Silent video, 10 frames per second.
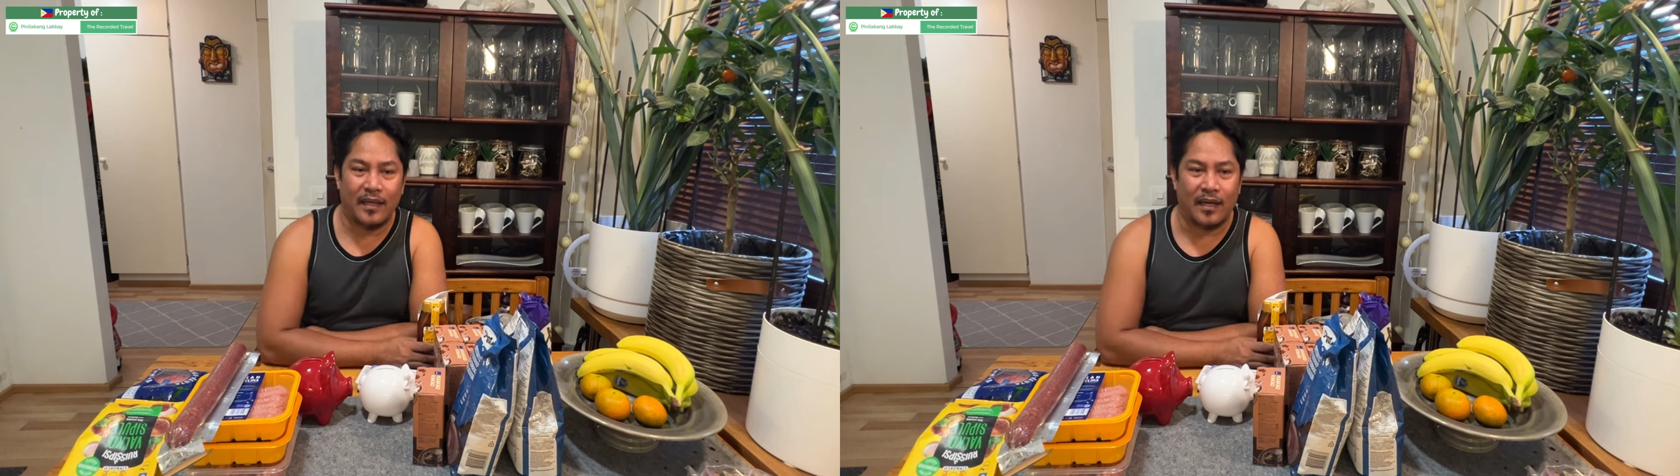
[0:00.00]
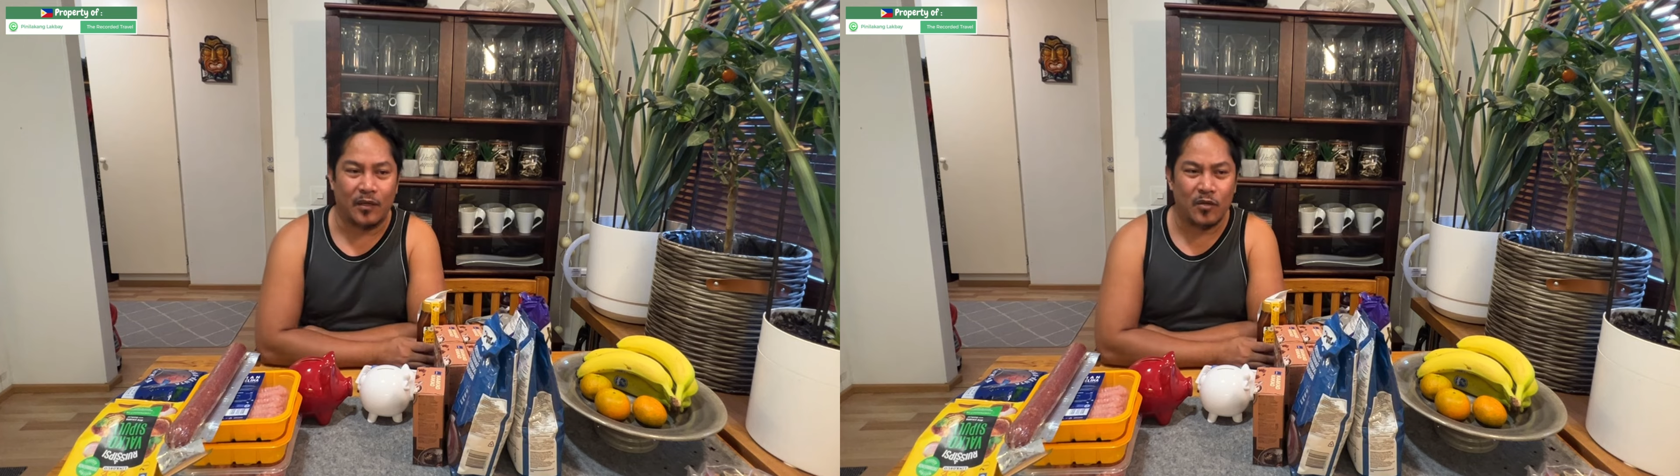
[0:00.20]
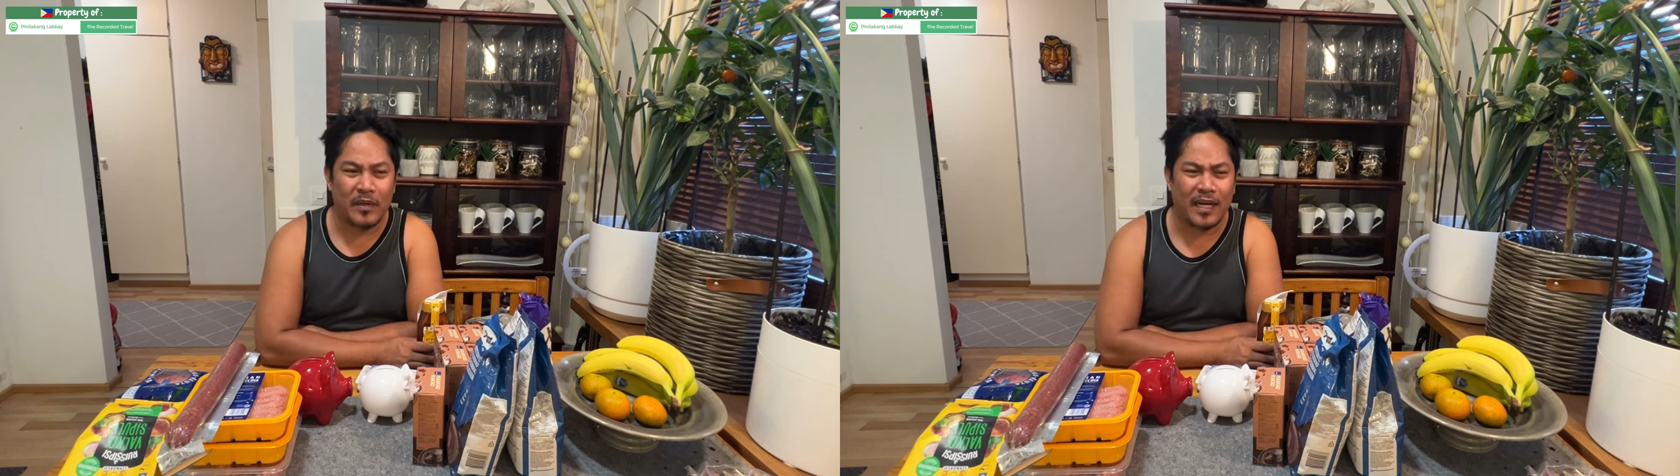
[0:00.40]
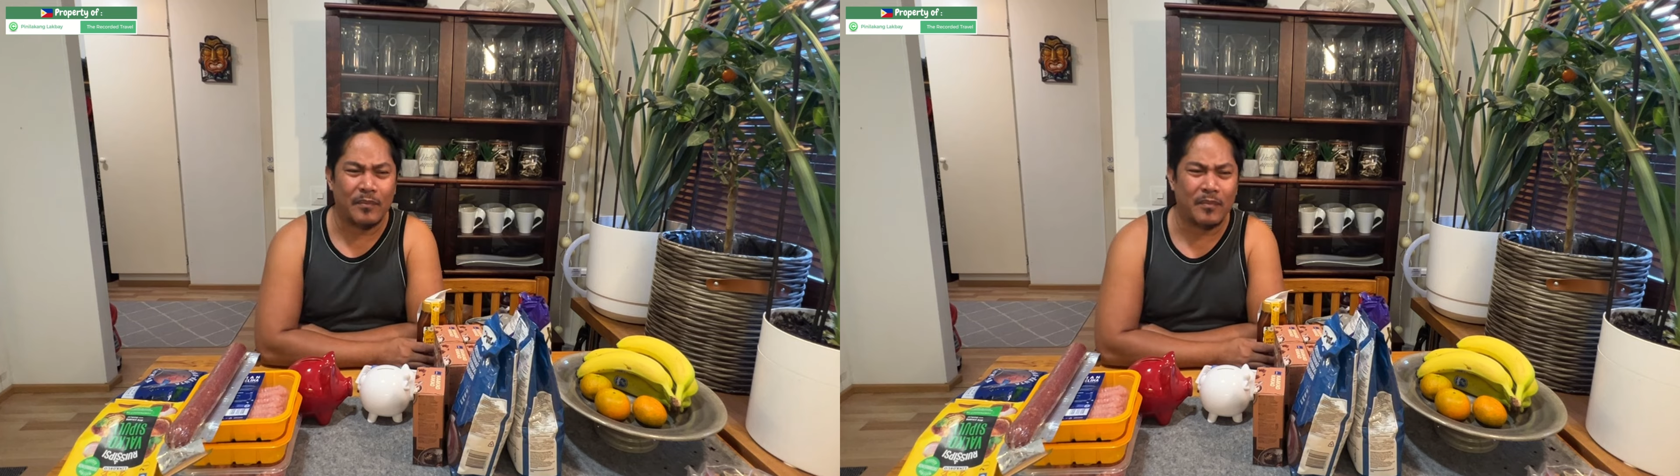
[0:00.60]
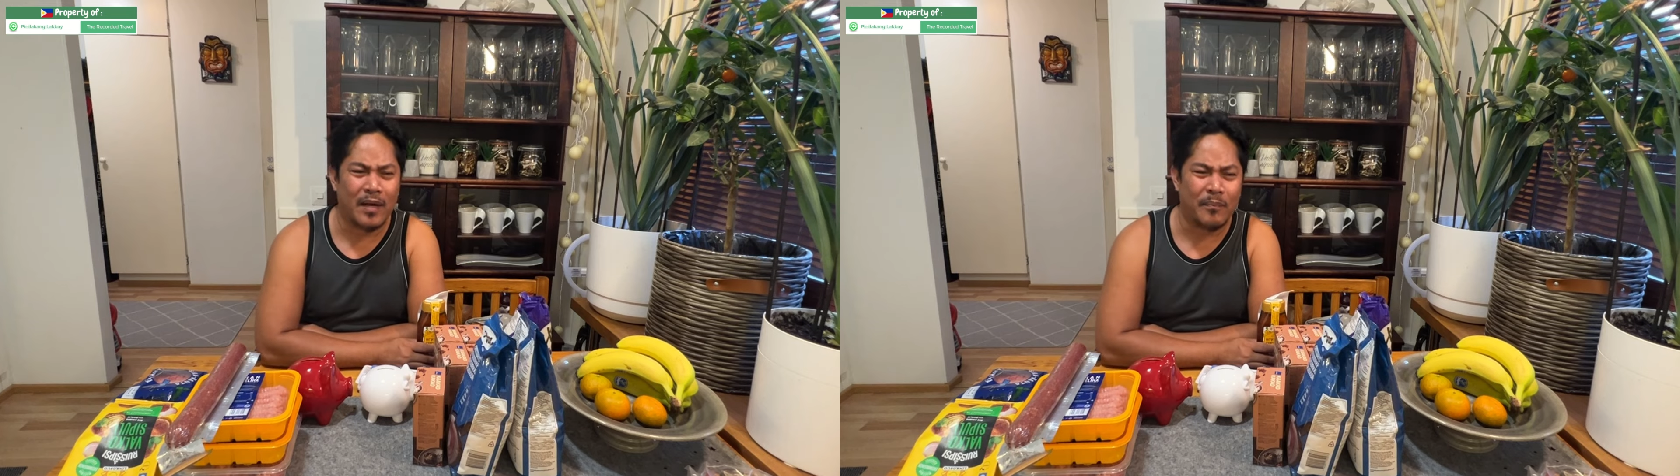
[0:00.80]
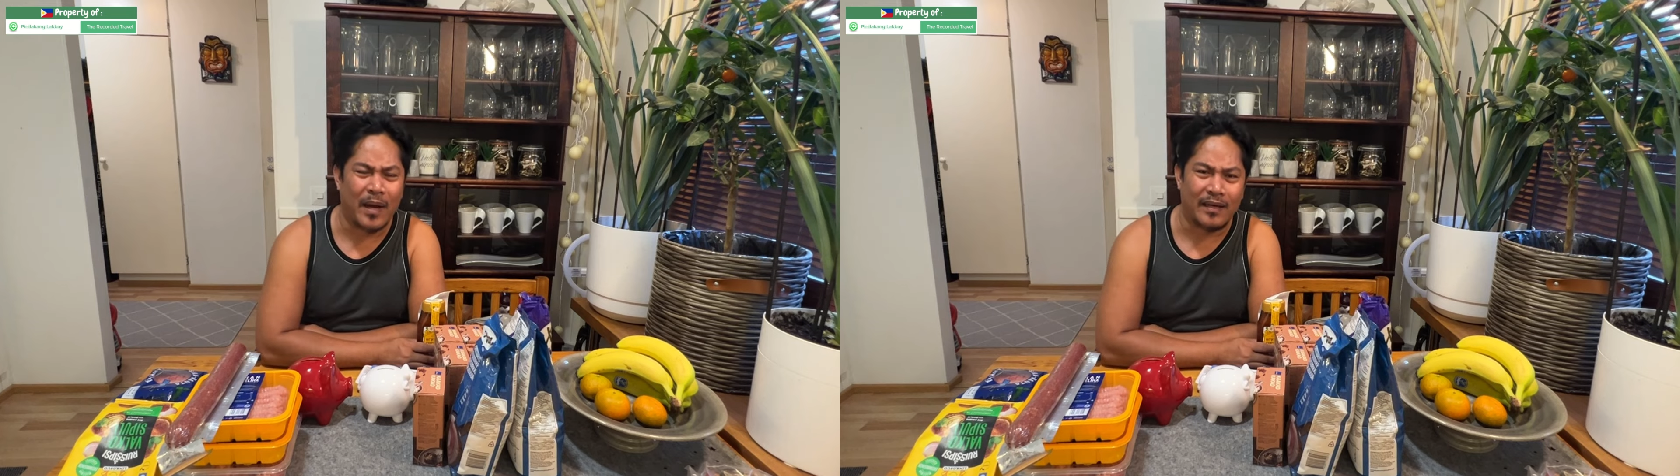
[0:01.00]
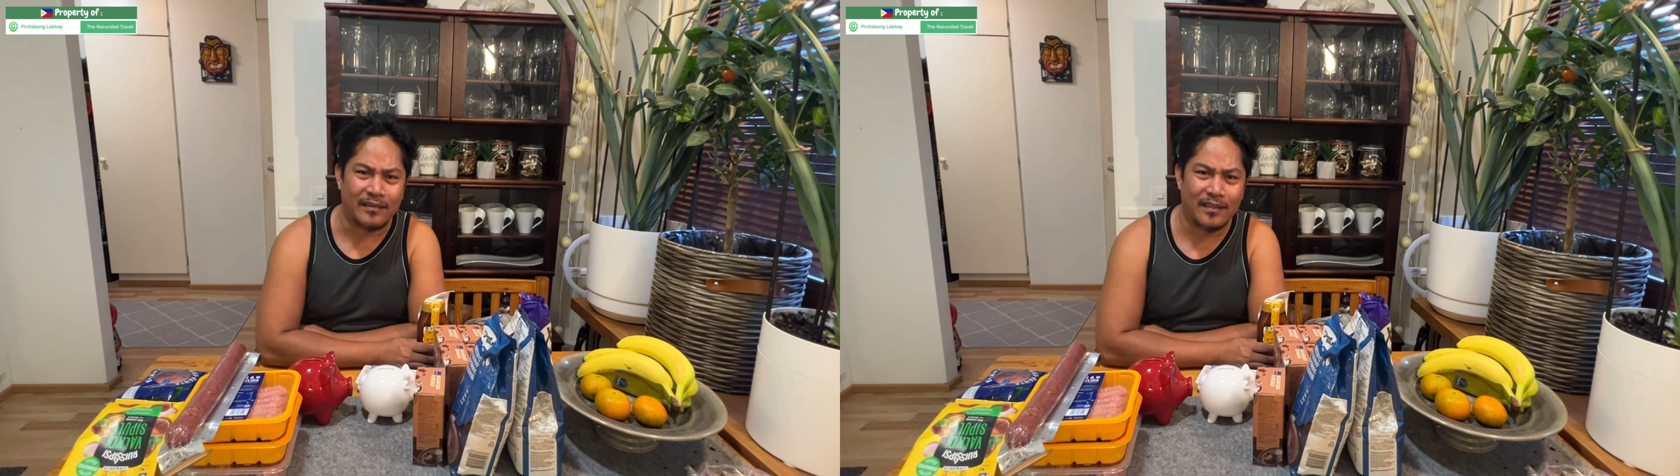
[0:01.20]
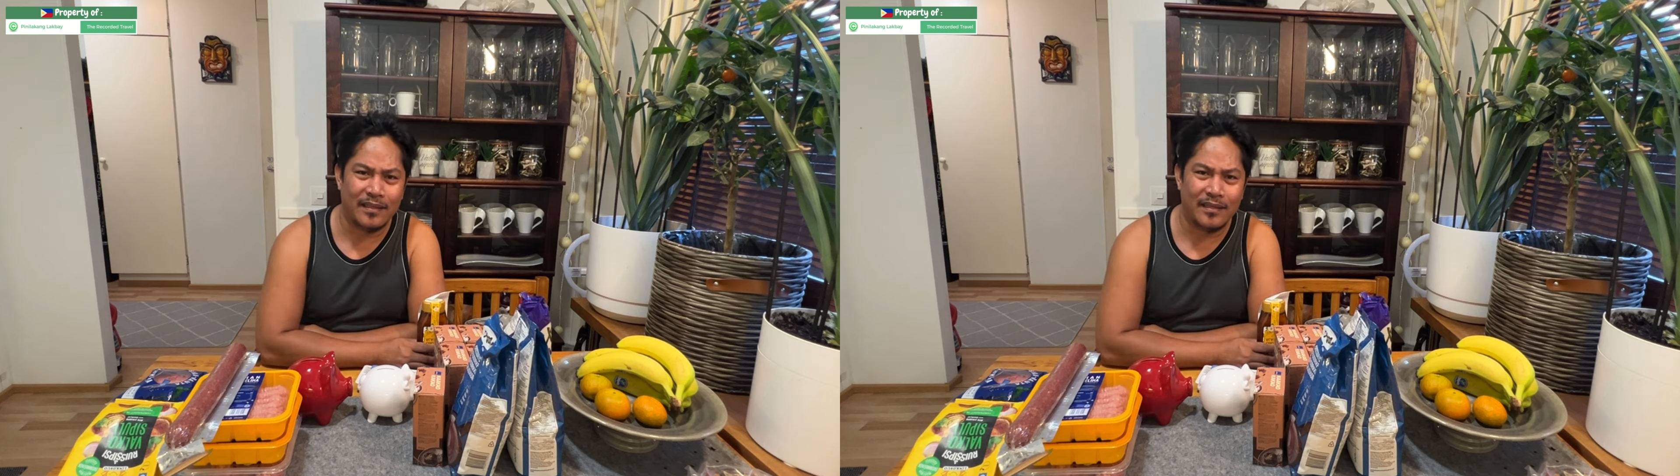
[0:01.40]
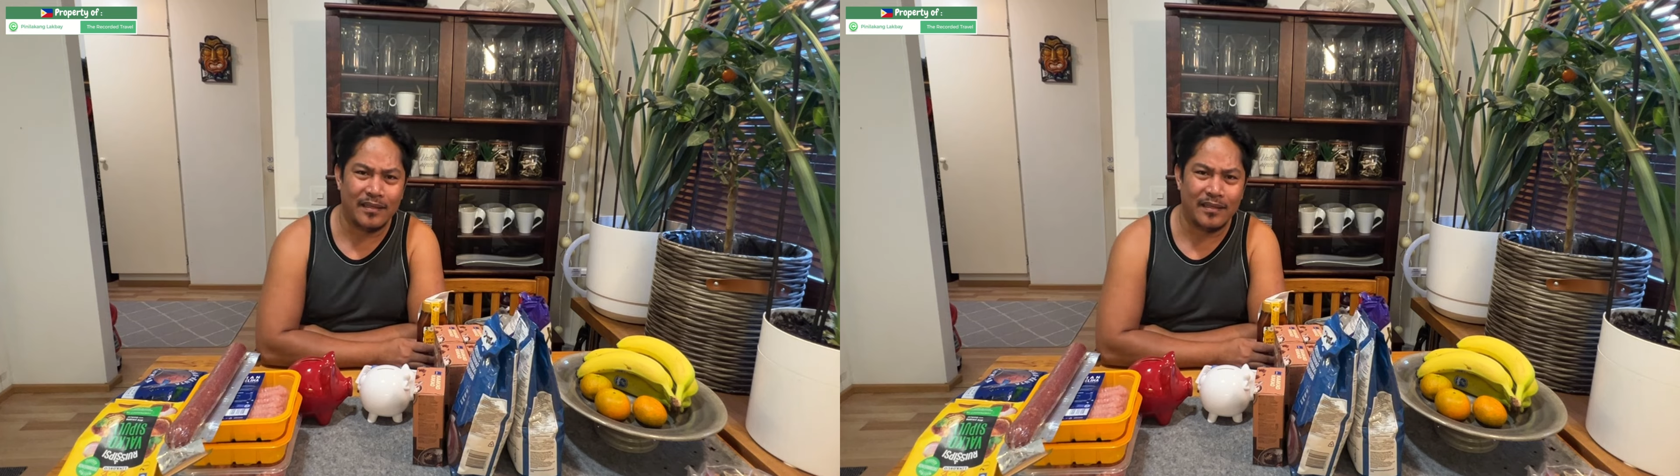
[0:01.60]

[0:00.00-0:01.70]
ano maraming mga party.